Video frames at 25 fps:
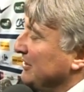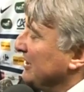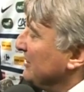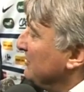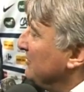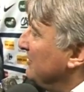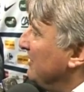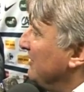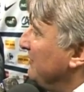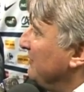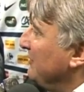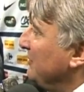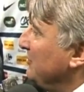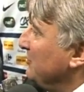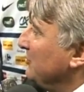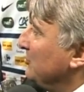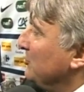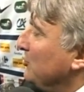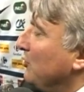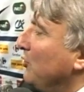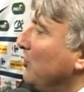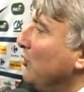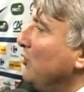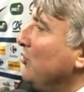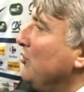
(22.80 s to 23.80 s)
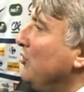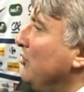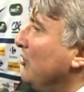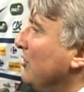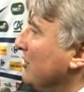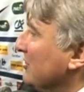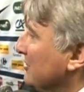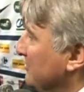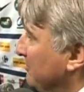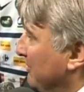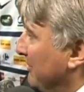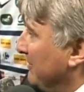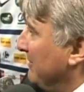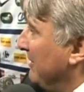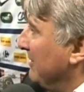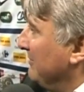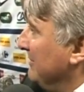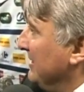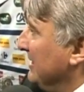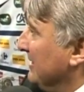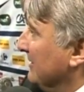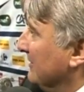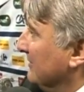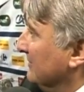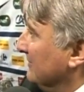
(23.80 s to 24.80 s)
peut-être on a fait une trop grosse première
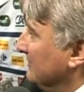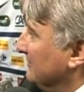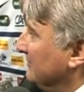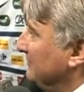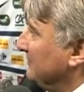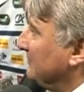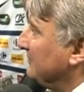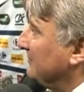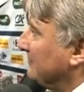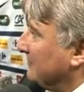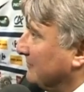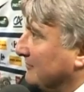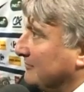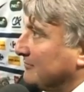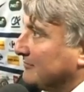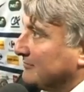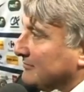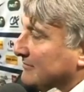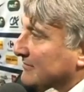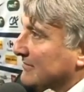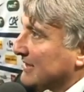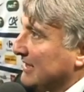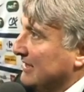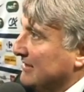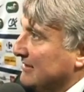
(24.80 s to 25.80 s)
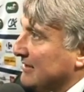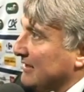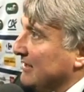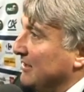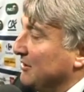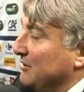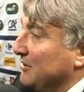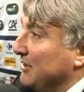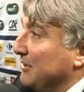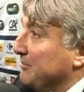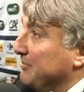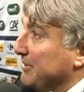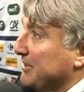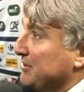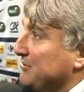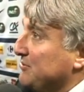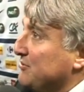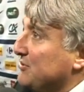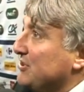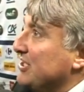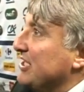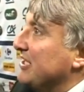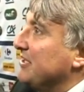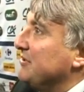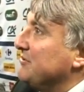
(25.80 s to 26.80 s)
mi-temps. C'est-à-dire qu'on n'a pas
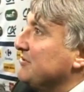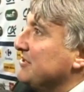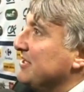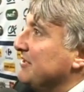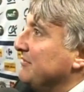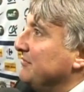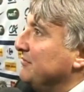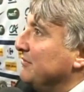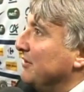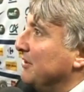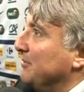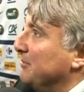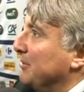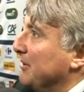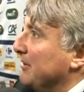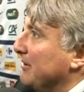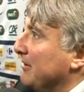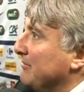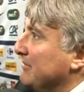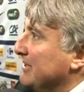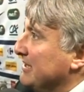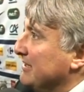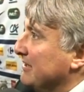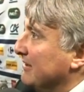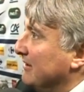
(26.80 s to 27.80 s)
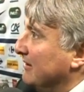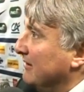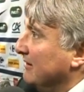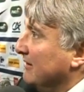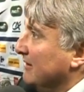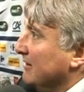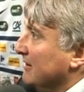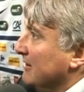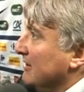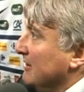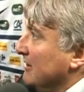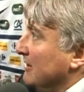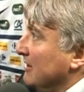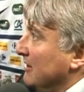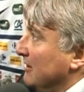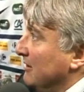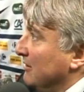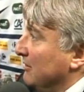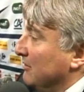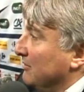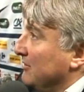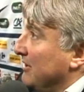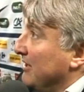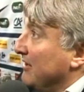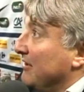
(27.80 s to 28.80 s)
su gérer nos efforts en première mi-temps.
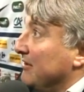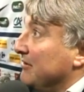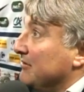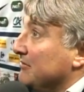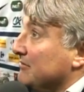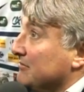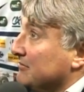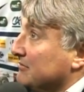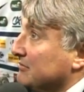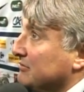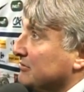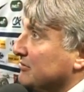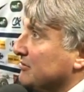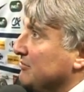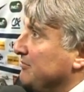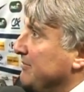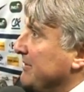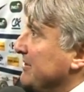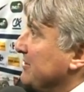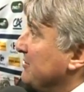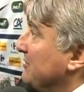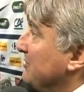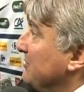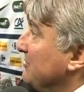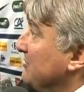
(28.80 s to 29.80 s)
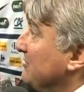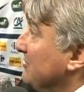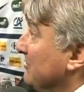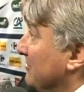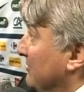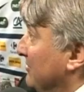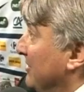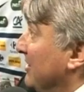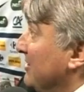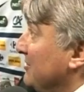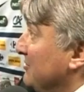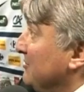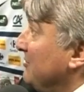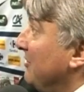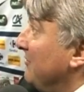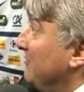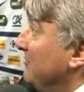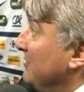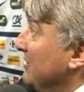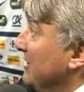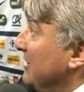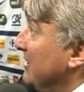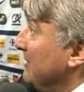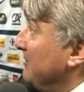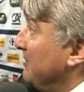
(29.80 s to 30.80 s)
On a, je pense qu'on l'a
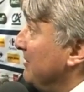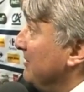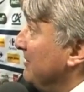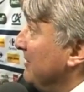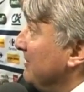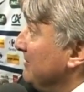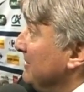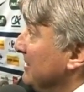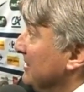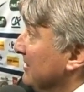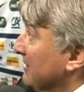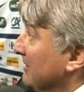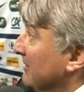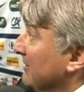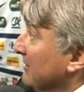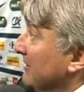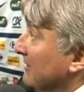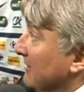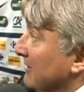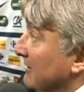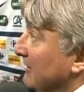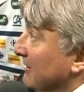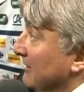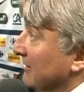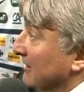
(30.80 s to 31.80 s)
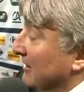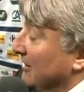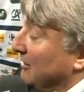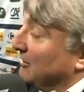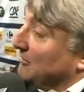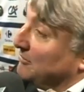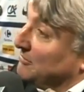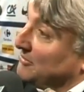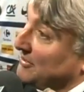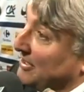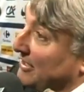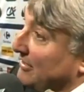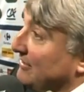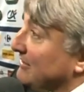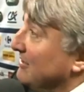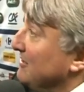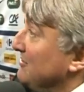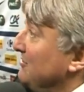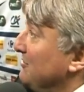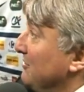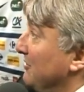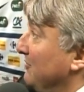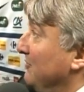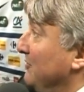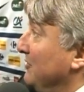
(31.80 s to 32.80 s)
survolé la première mi-temps, comme on a
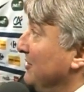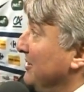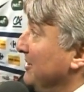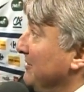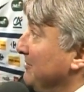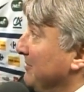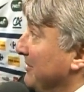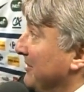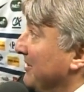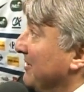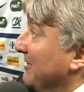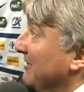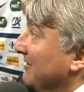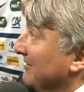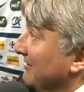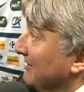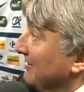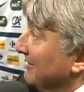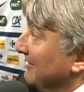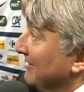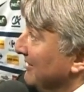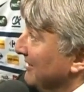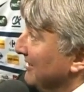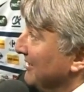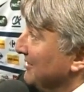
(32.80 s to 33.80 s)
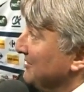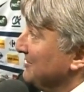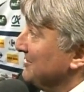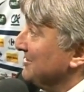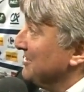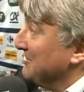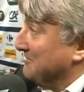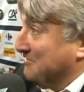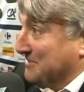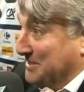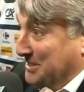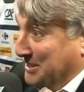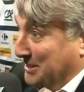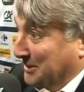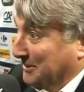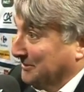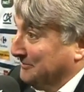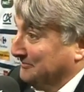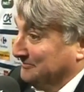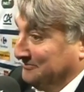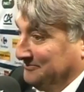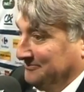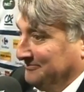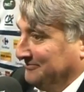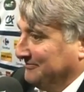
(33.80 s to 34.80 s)
été survolé pendant la deuxième
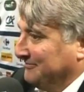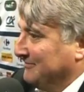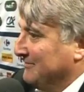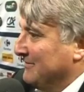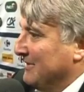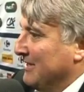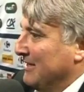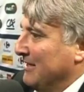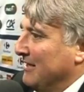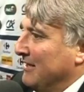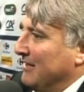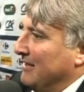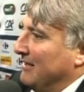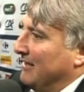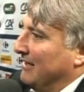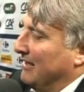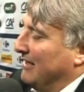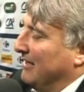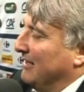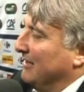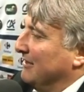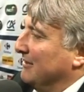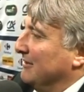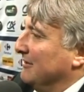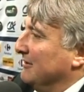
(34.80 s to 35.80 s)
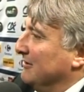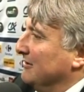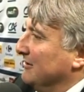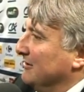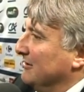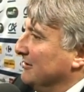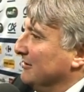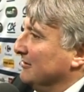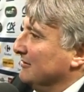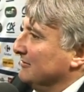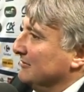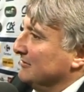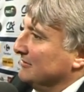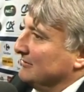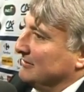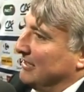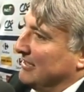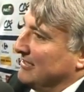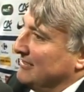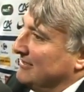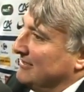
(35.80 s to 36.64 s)
mi-temps. Et euh,